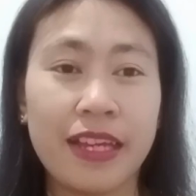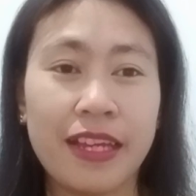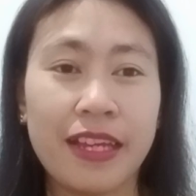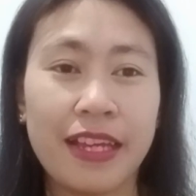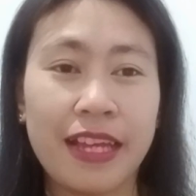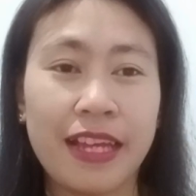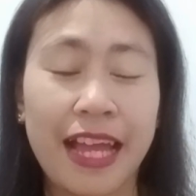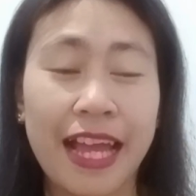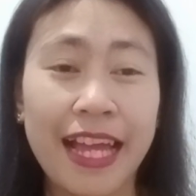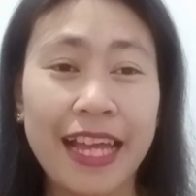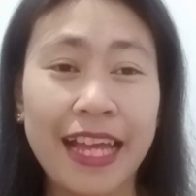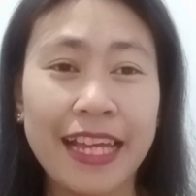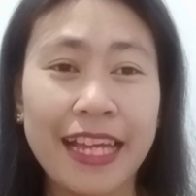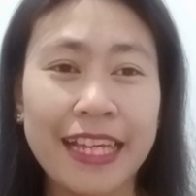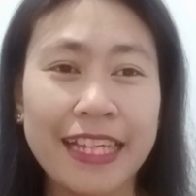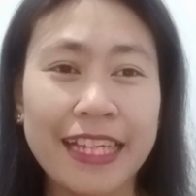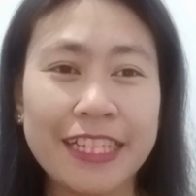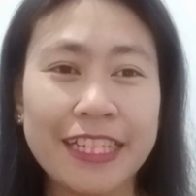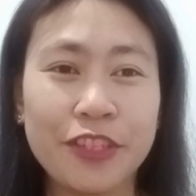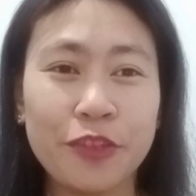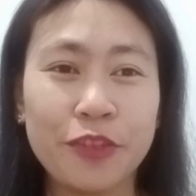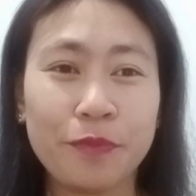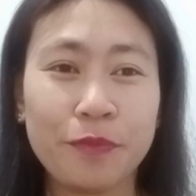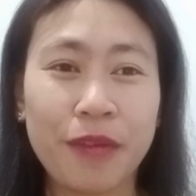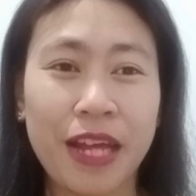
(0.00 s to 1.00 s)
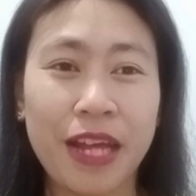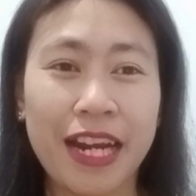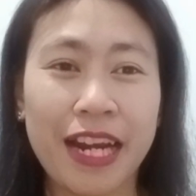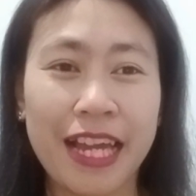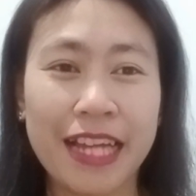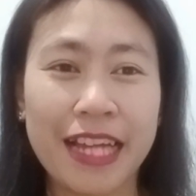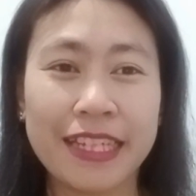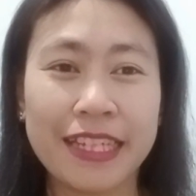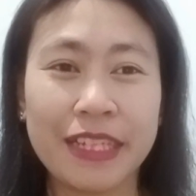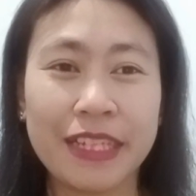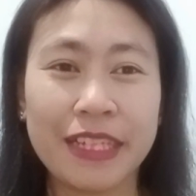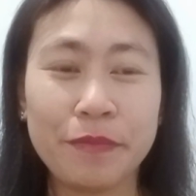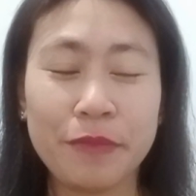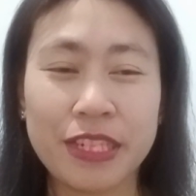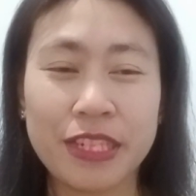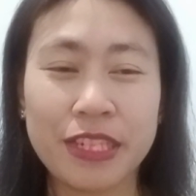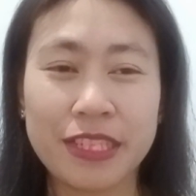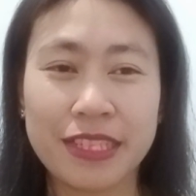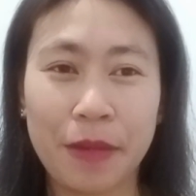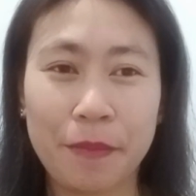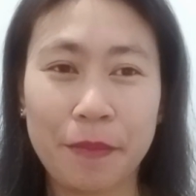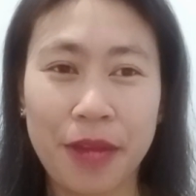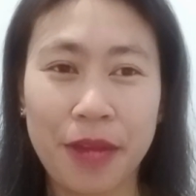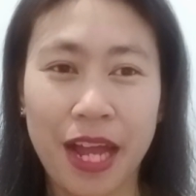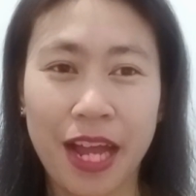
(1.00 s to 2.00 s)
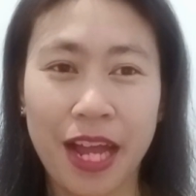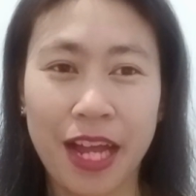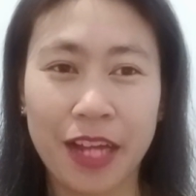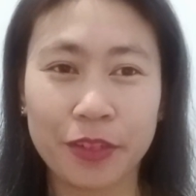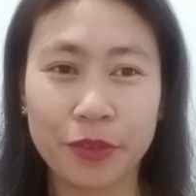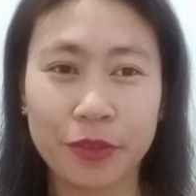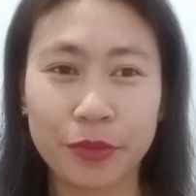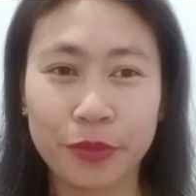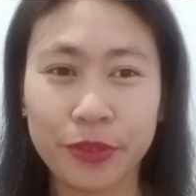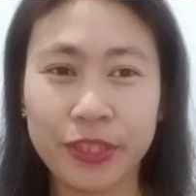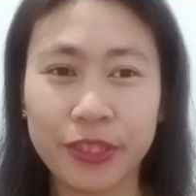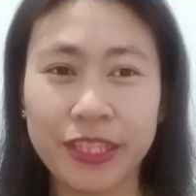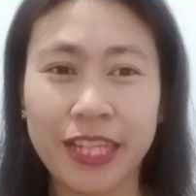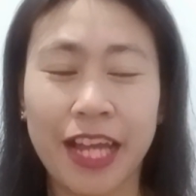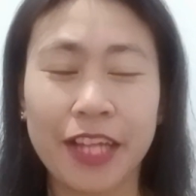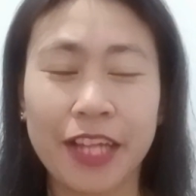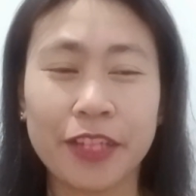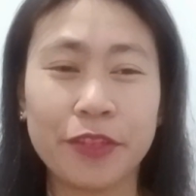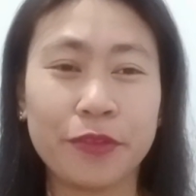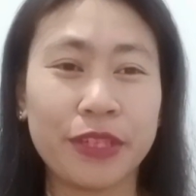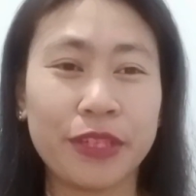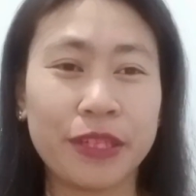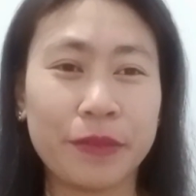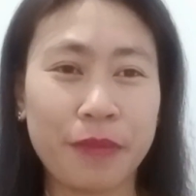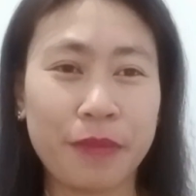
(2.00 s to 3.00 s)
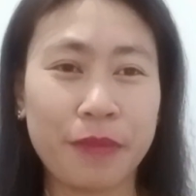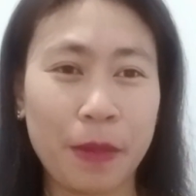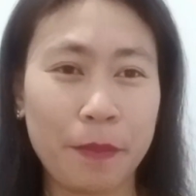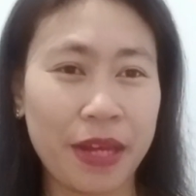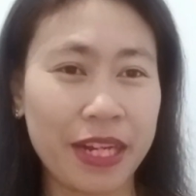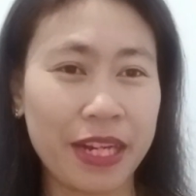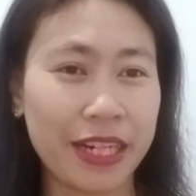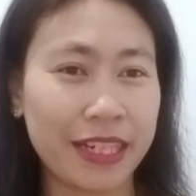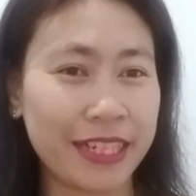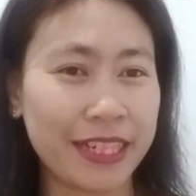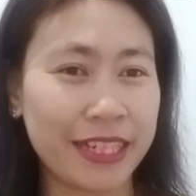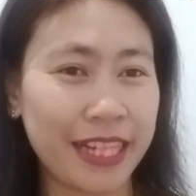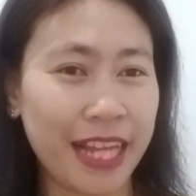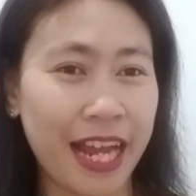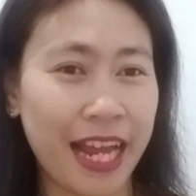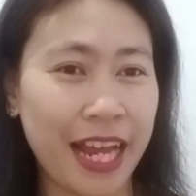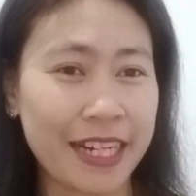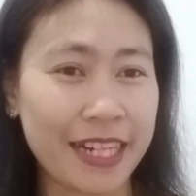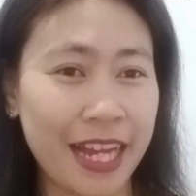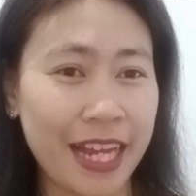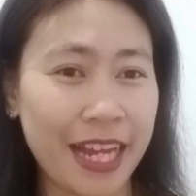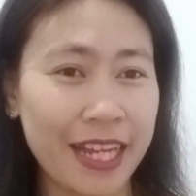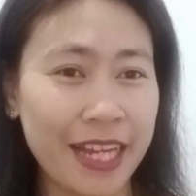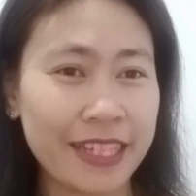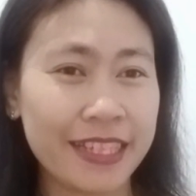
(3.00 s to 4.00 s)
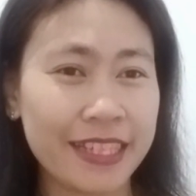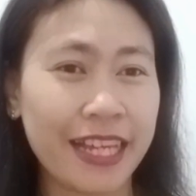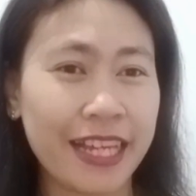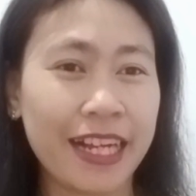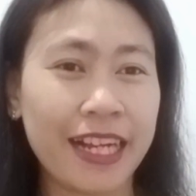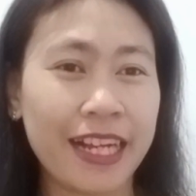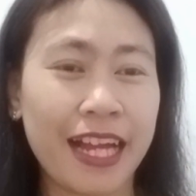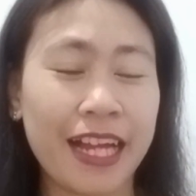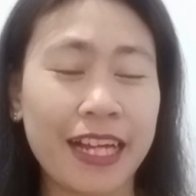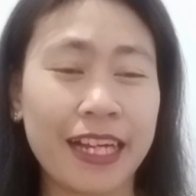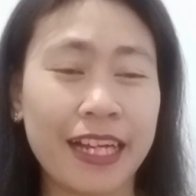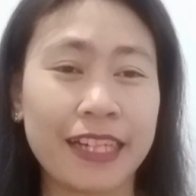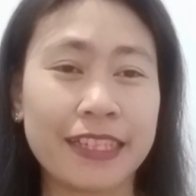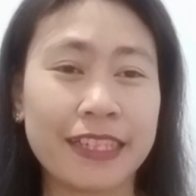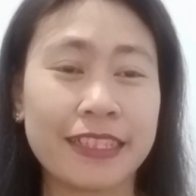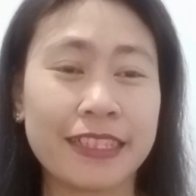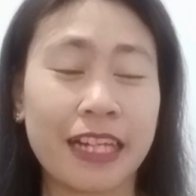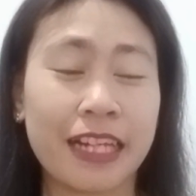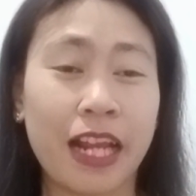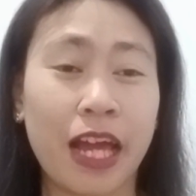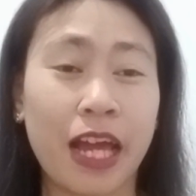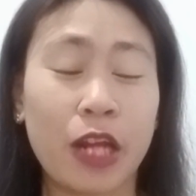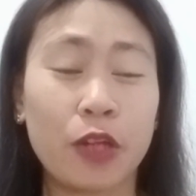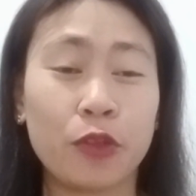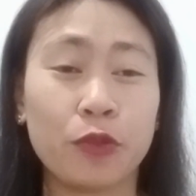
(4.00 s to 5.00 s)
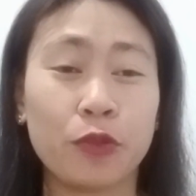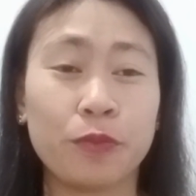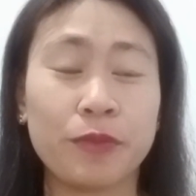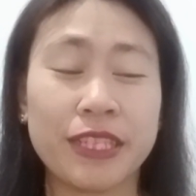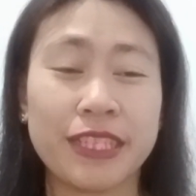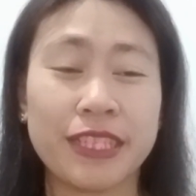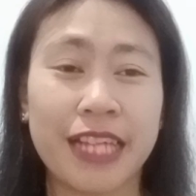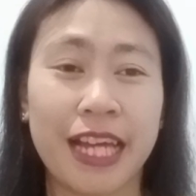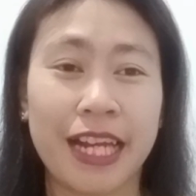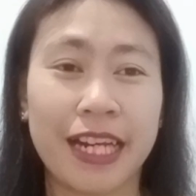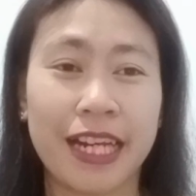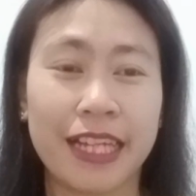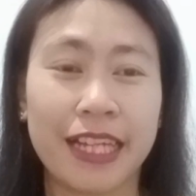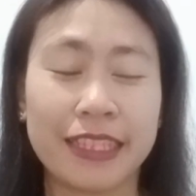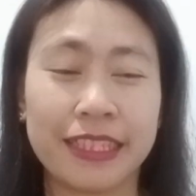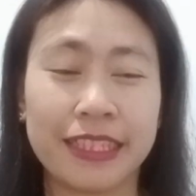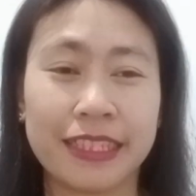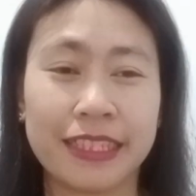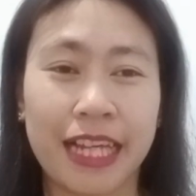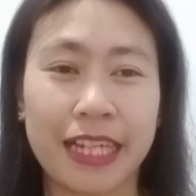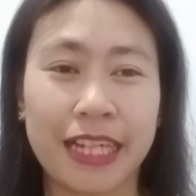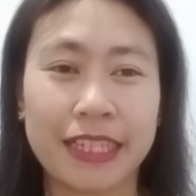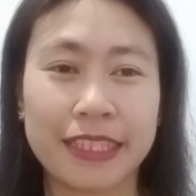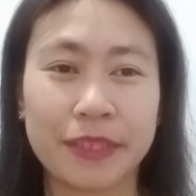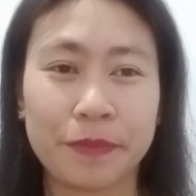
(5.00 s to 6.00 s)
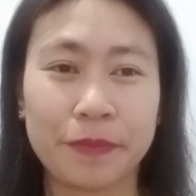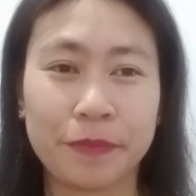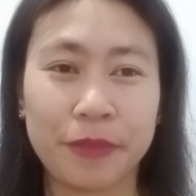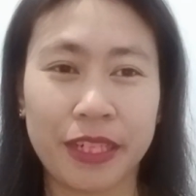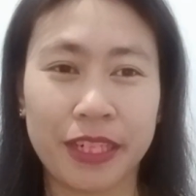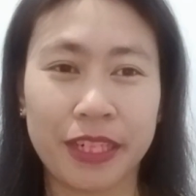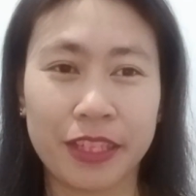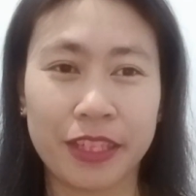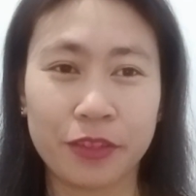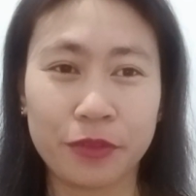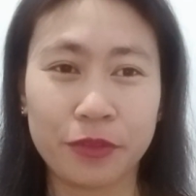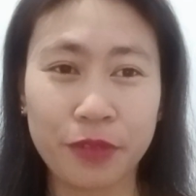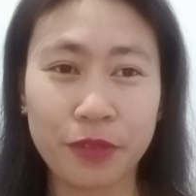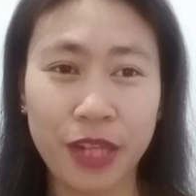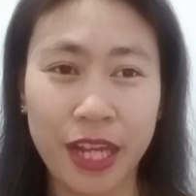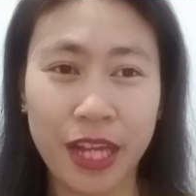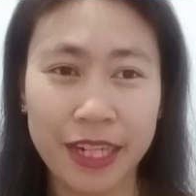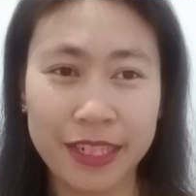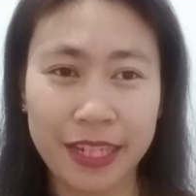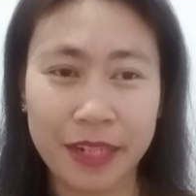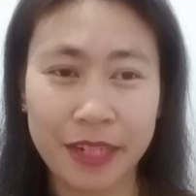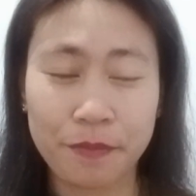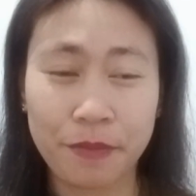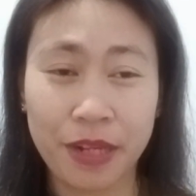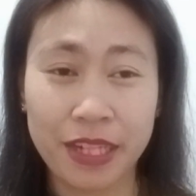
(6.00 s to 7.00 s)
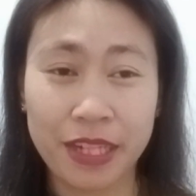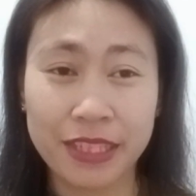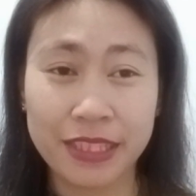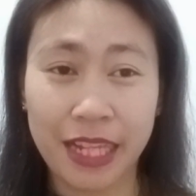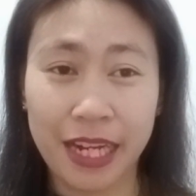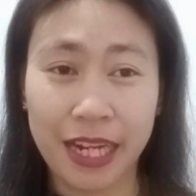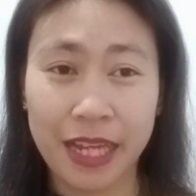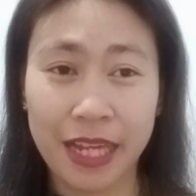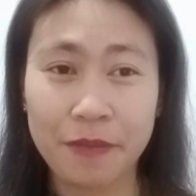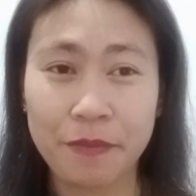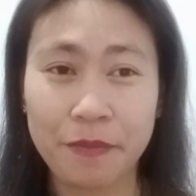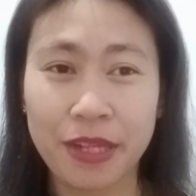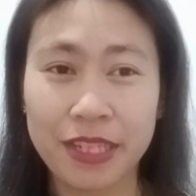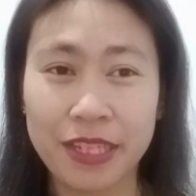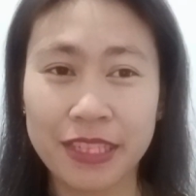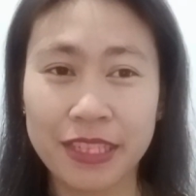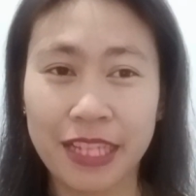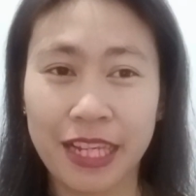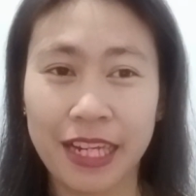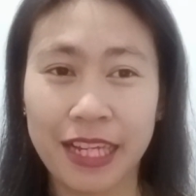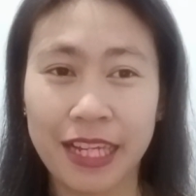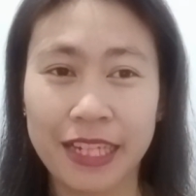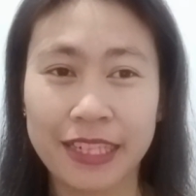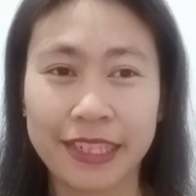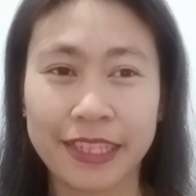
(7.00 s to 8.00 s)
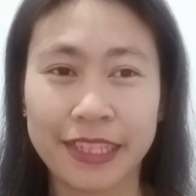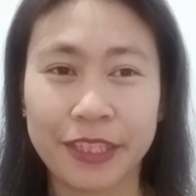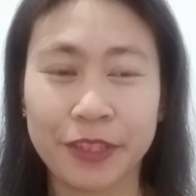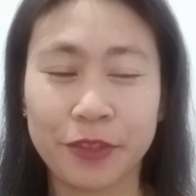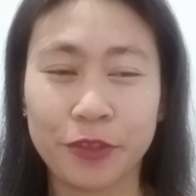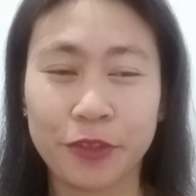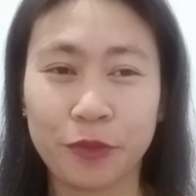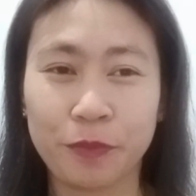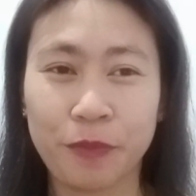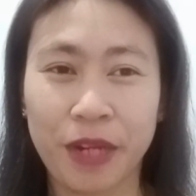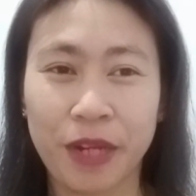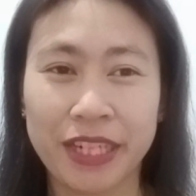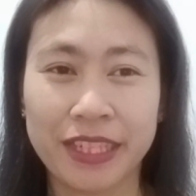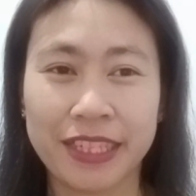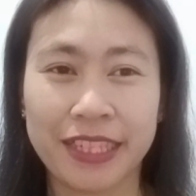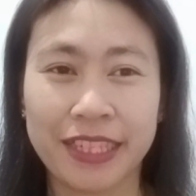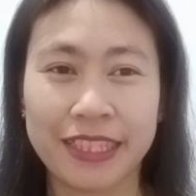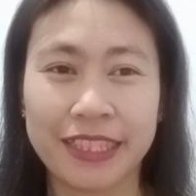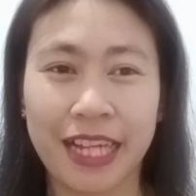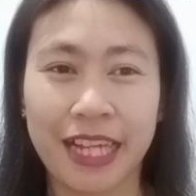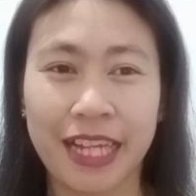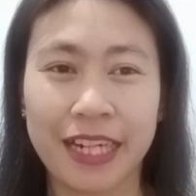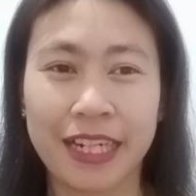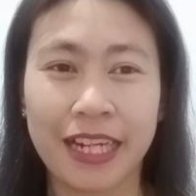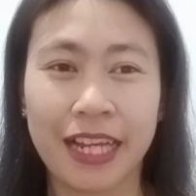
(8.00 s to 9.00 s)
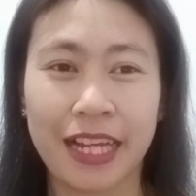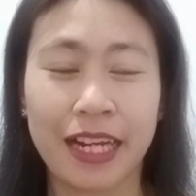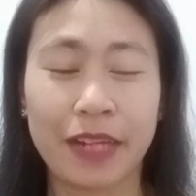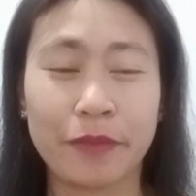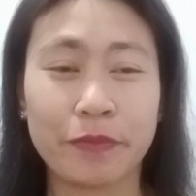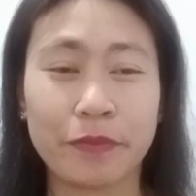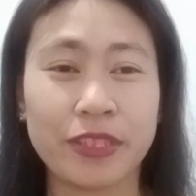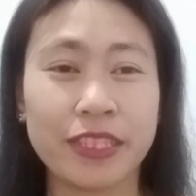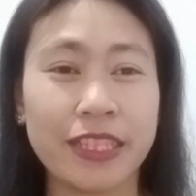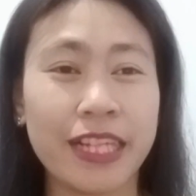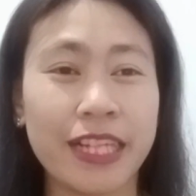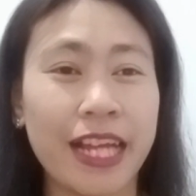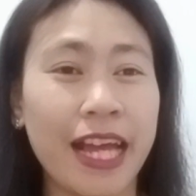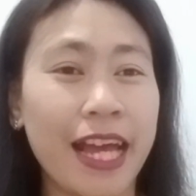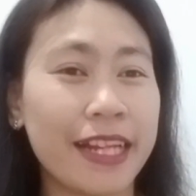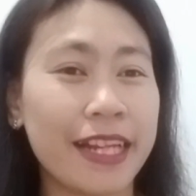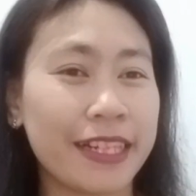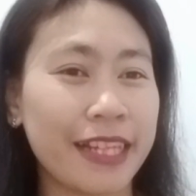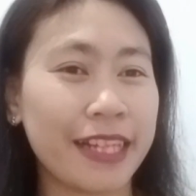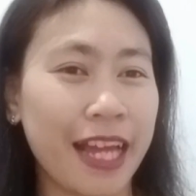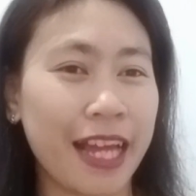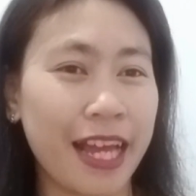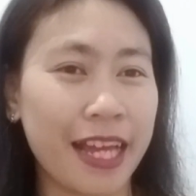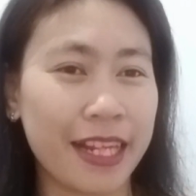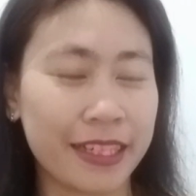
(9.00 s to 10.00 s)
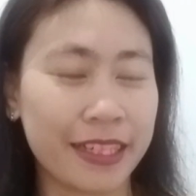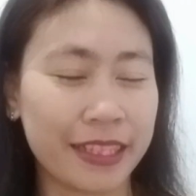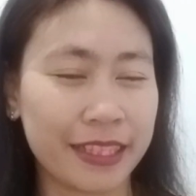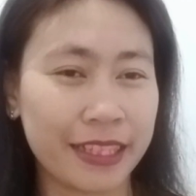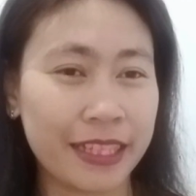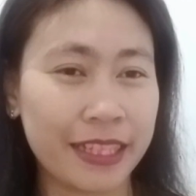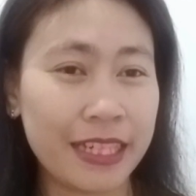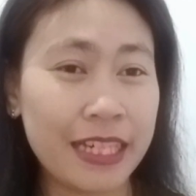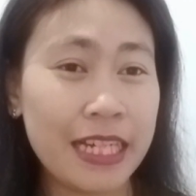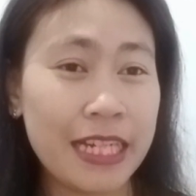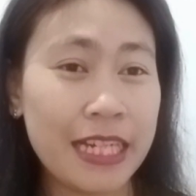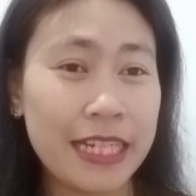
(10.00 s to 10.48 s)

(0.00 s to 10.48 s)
Hai, jumpa lagi bersama aku Yayu Imam Mardiana yang akan selalu bicara tentang spiritual dan masalah-masalah kehidupan kita dalam sehari-hari.